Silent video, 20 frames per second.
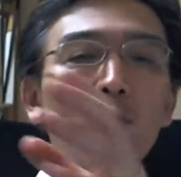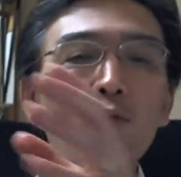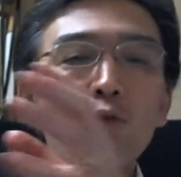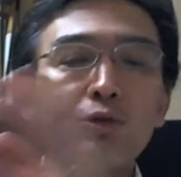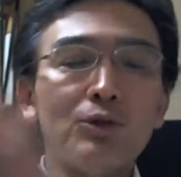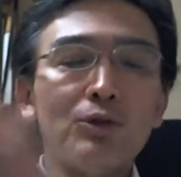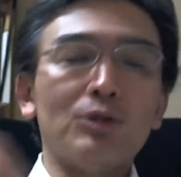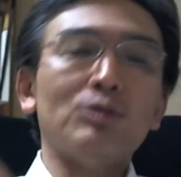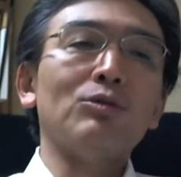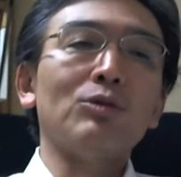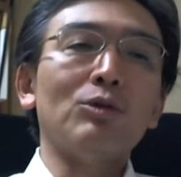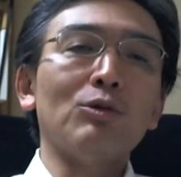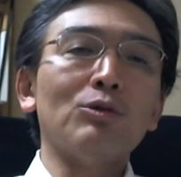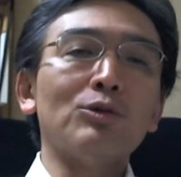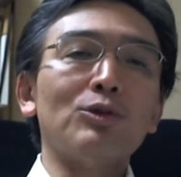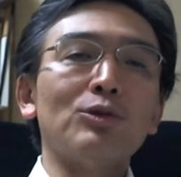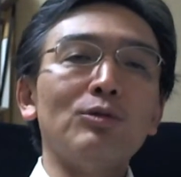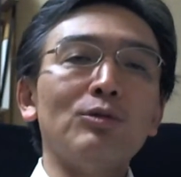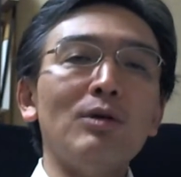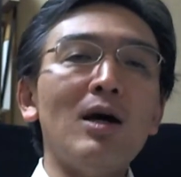こっちの業
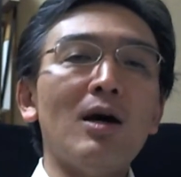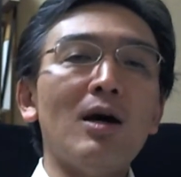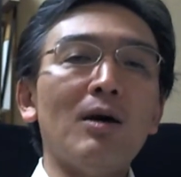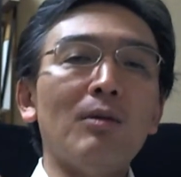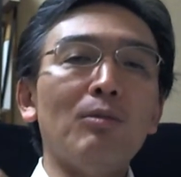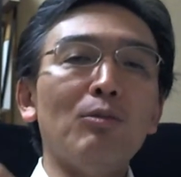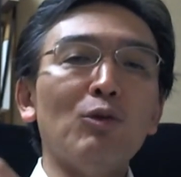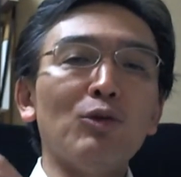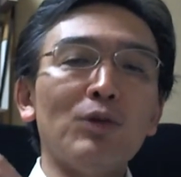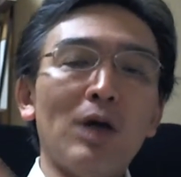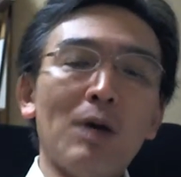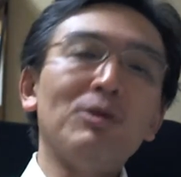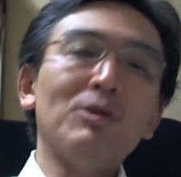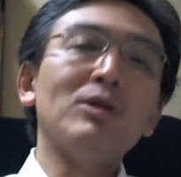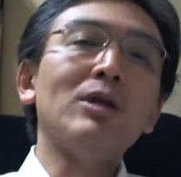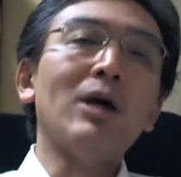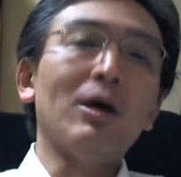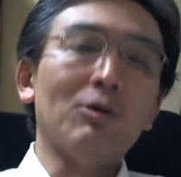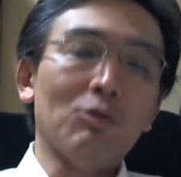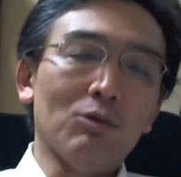種はもう
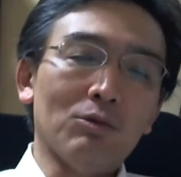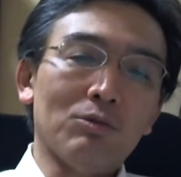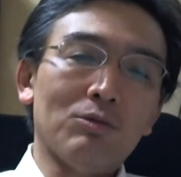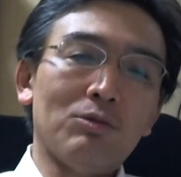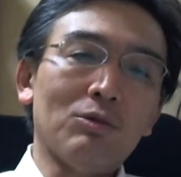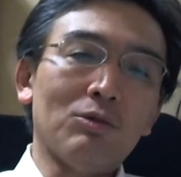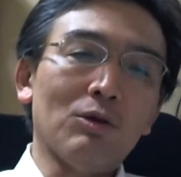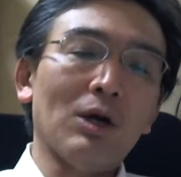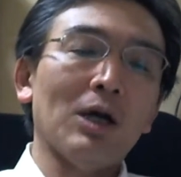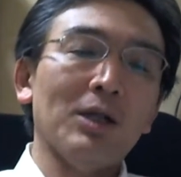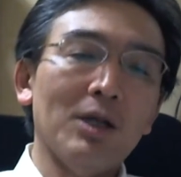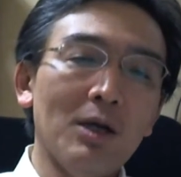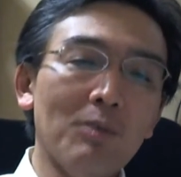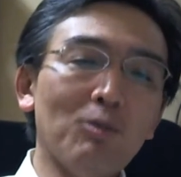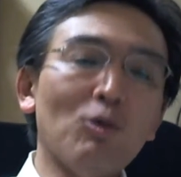ダメだよとかね、